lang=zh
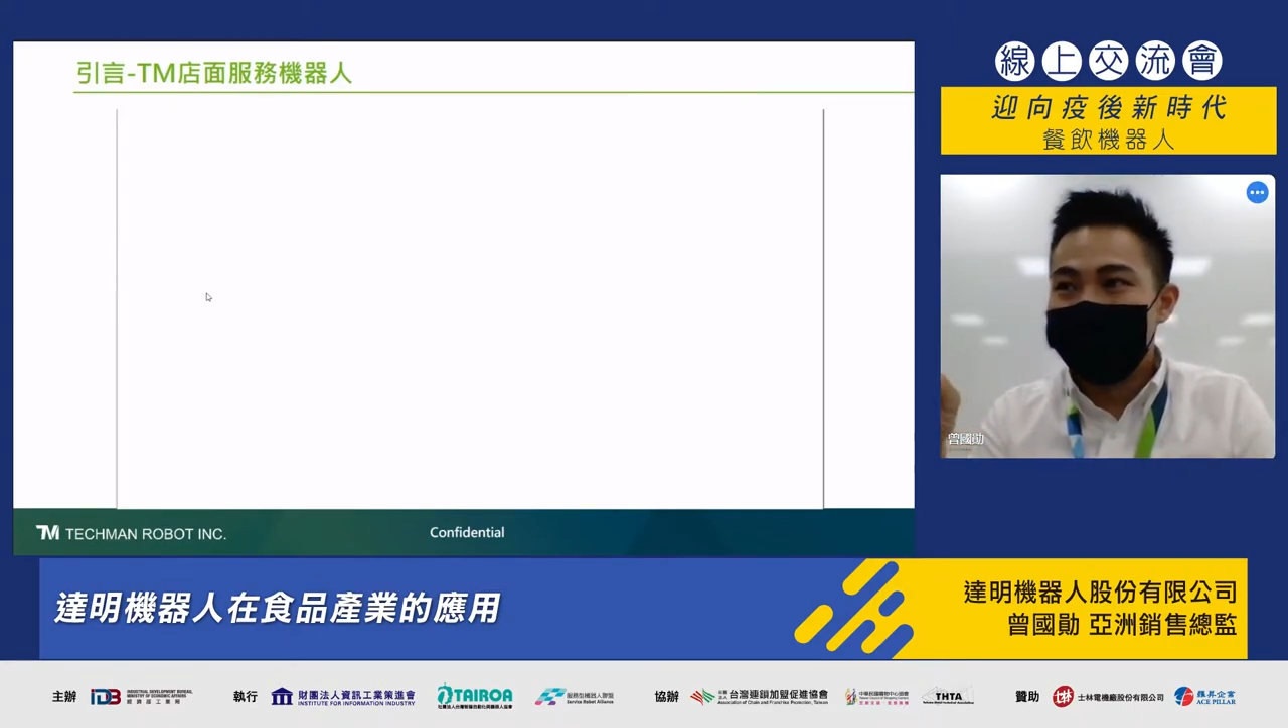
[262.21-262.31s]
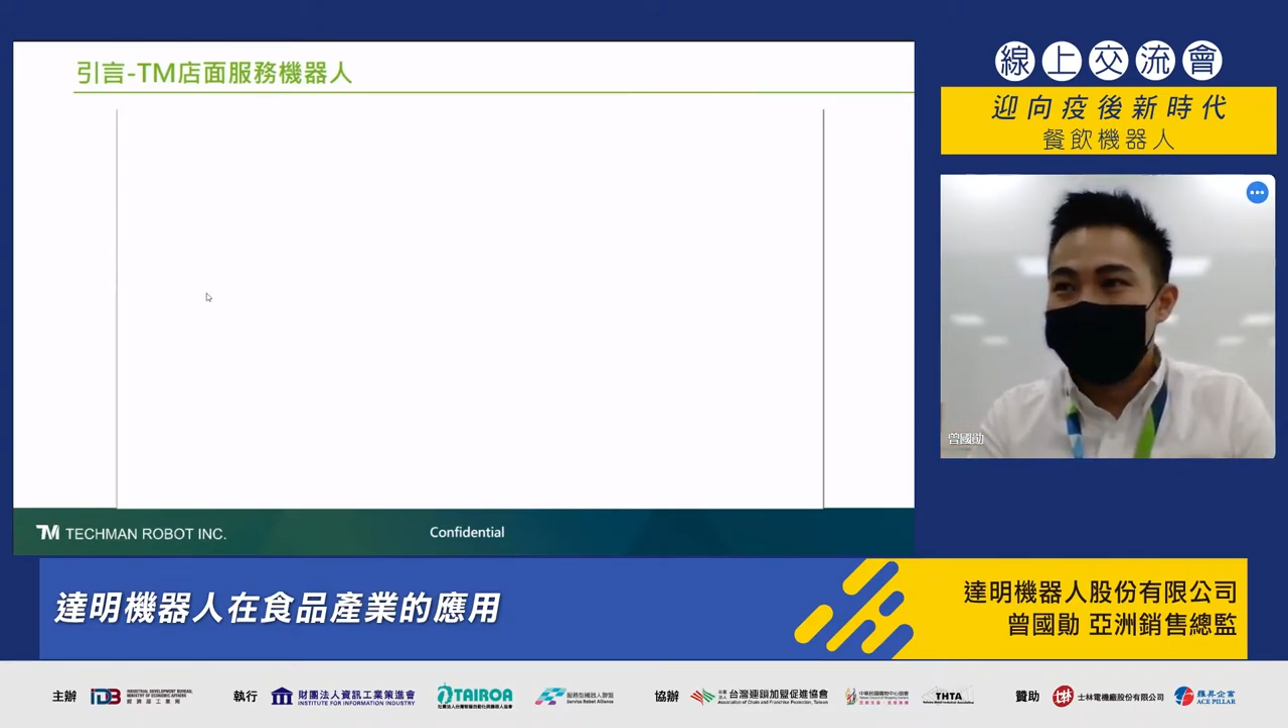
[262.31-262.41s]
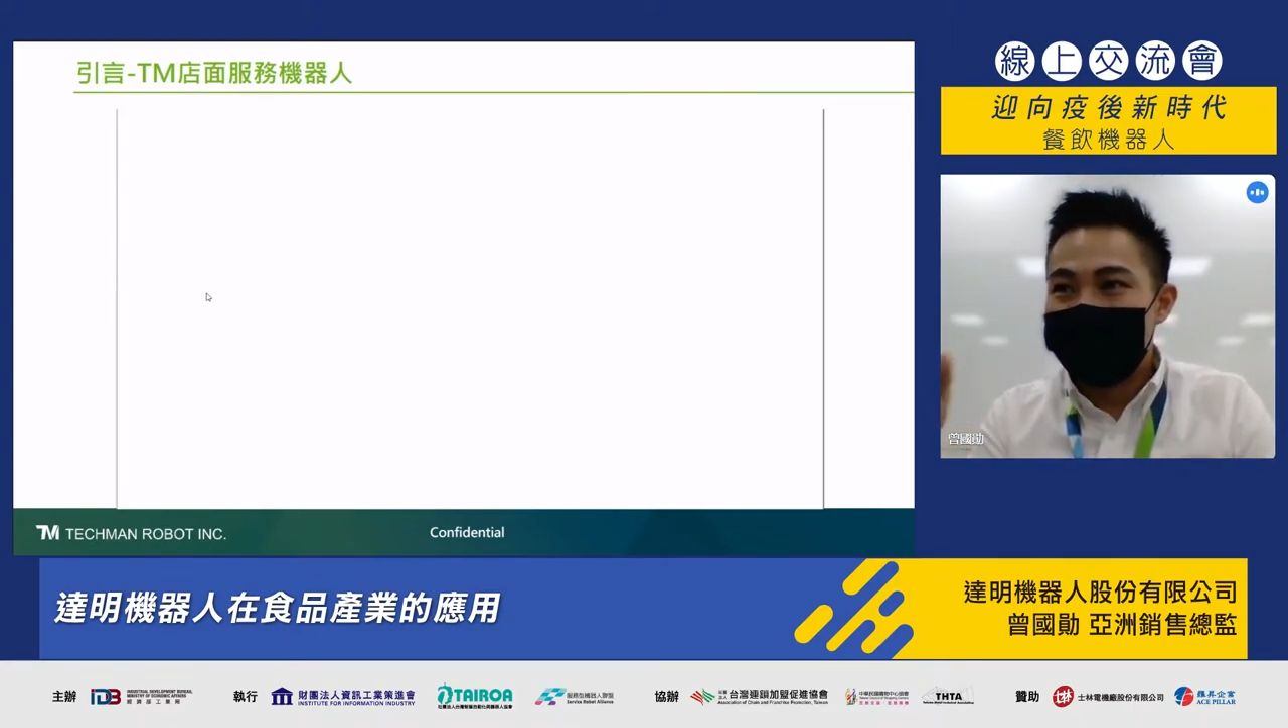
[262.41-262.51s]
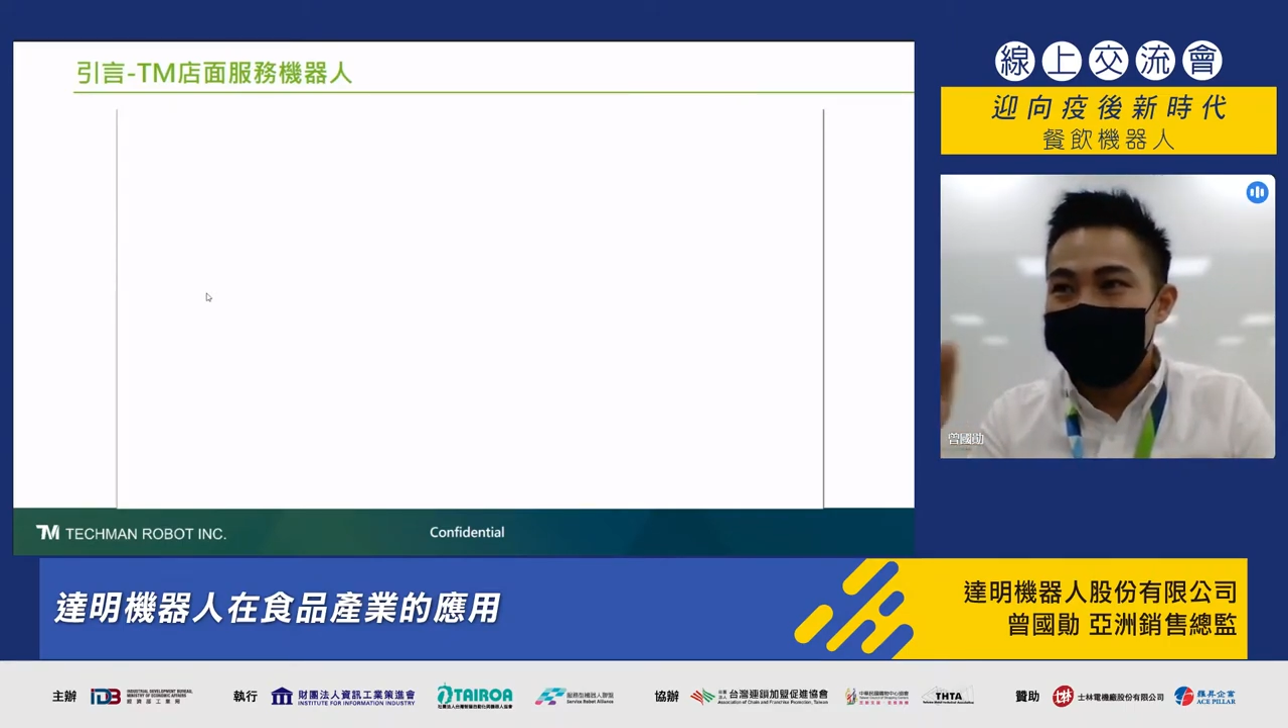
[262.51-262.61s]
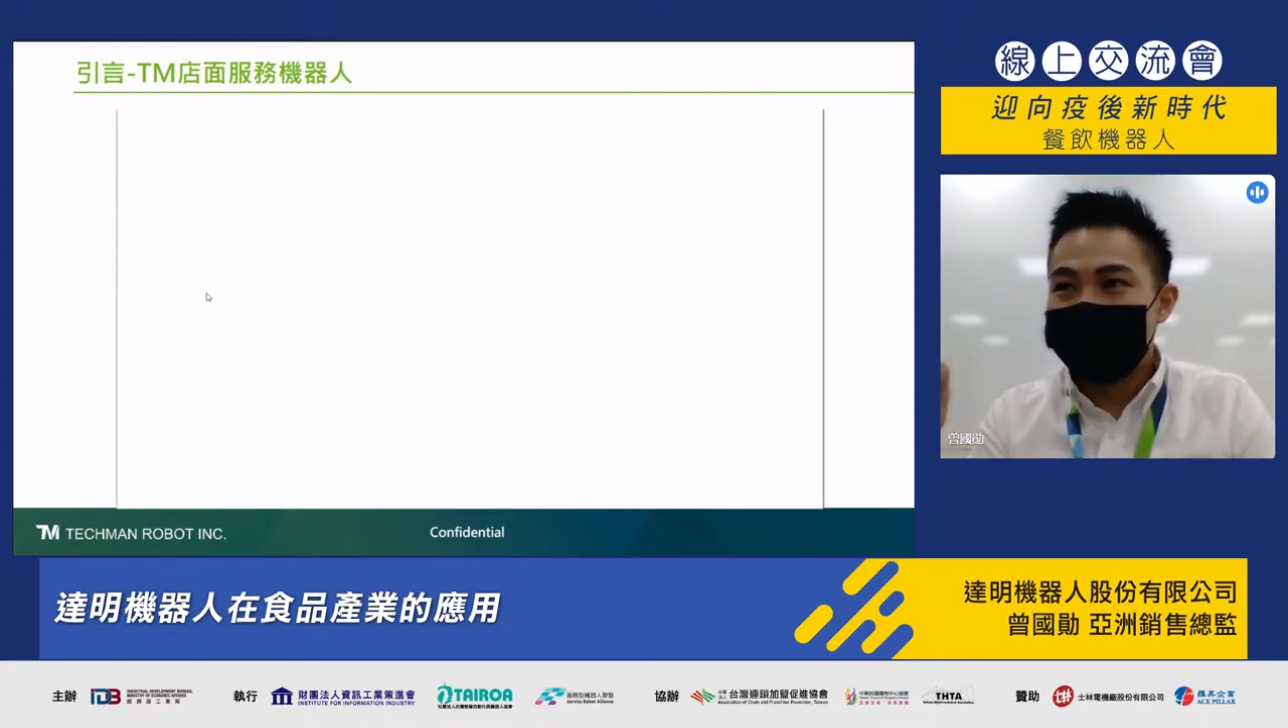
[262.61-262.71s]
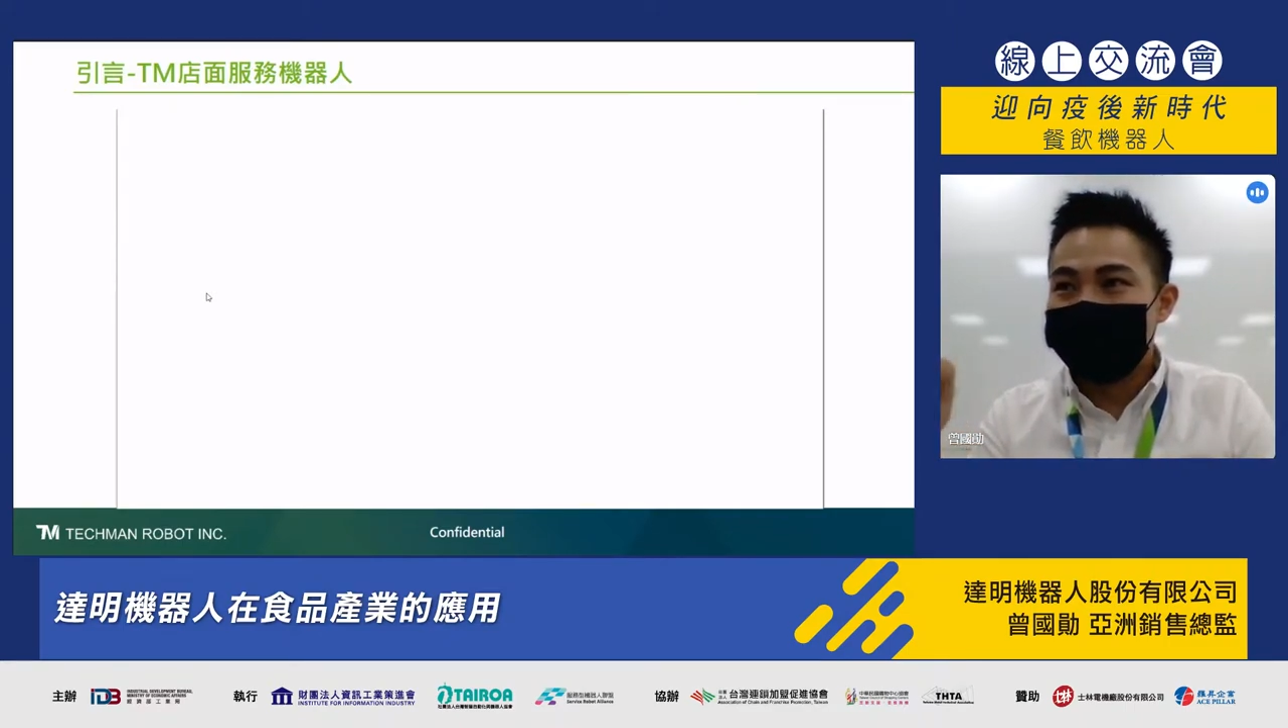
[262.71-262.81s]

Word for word: 让